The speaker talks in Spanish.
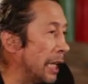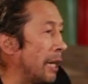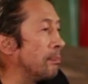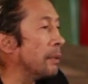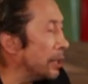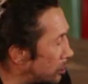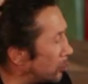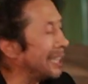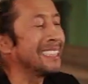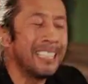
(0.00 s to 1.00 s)
de la
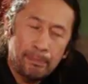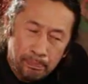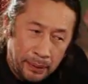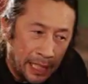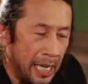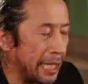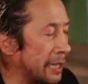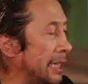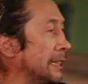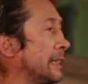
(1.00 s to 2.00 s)
película es de
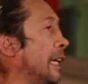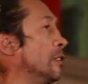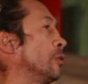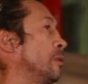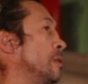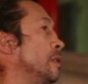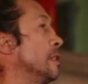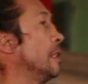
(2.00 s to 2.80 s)
Pilar Castaño. de Pilar.